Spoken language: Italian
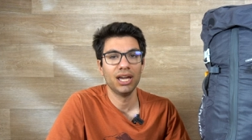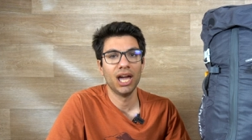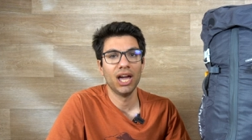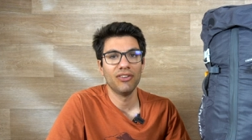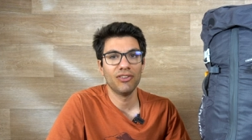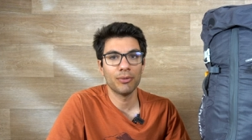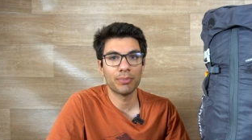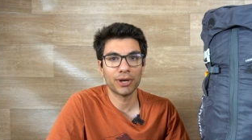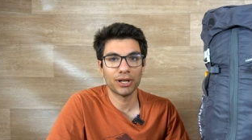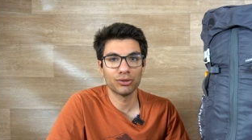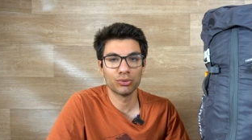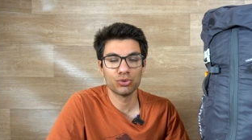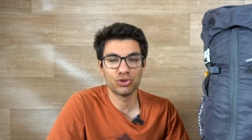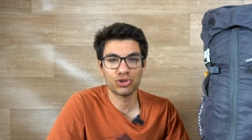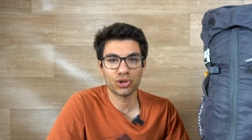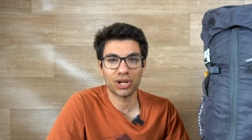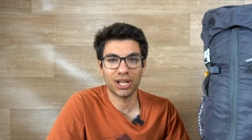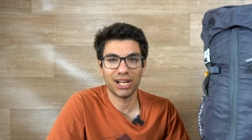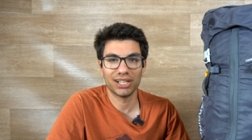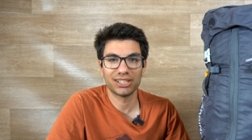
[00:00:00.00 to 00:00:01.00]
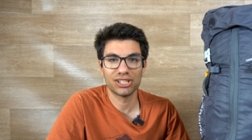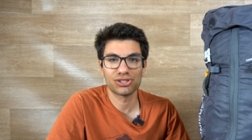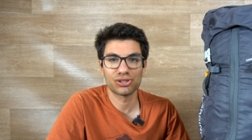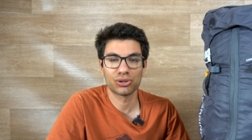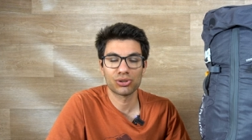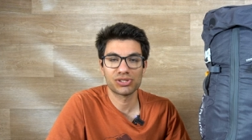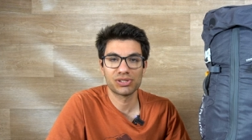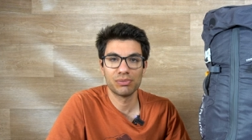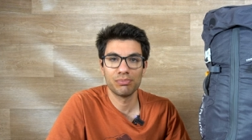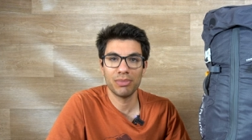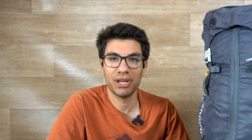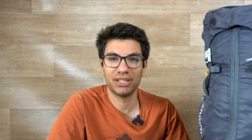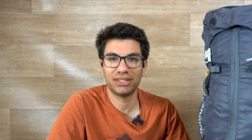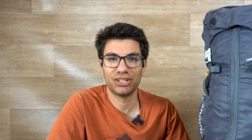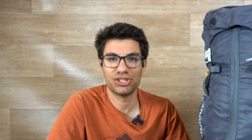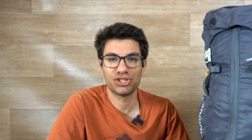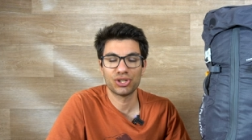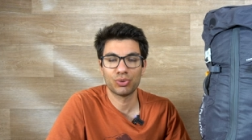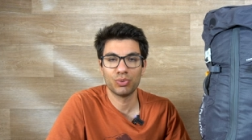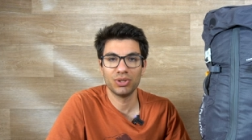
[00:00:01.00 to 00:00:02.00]
Vi preannuncio che i lati sono
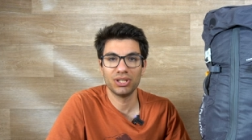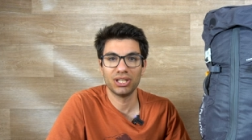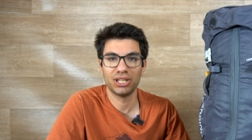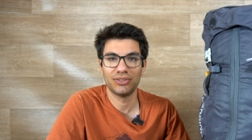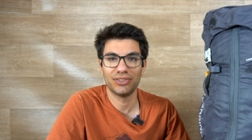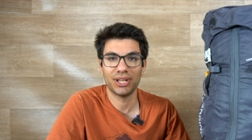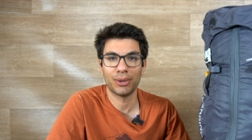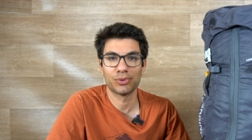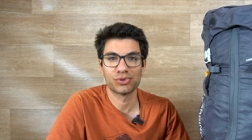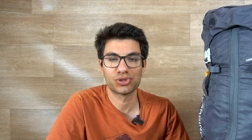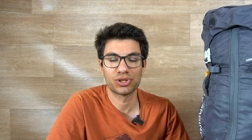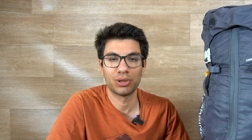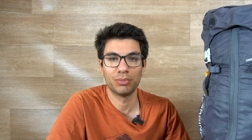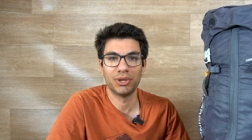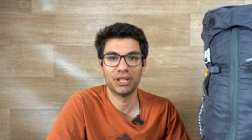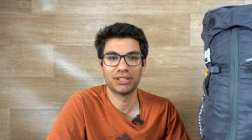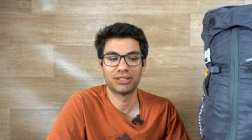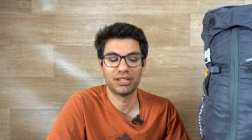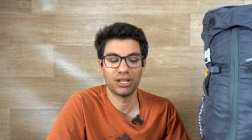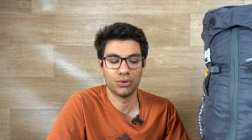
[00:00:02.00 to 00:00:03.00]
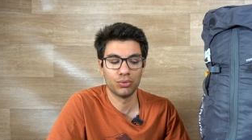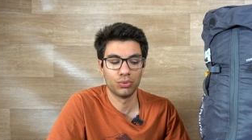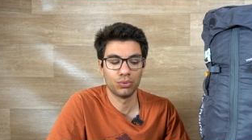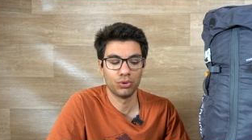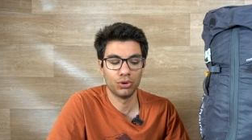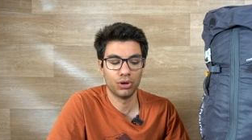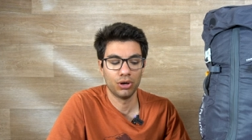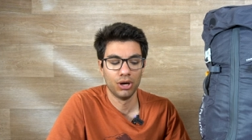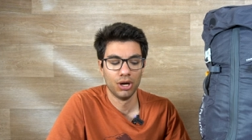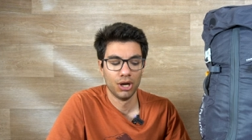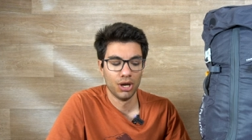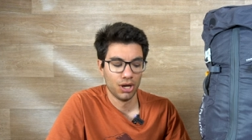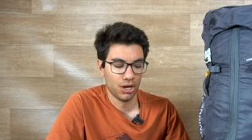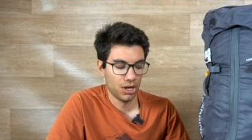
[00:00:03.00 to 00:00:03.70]
simmetrici, quindi ne vediamo solamente uno.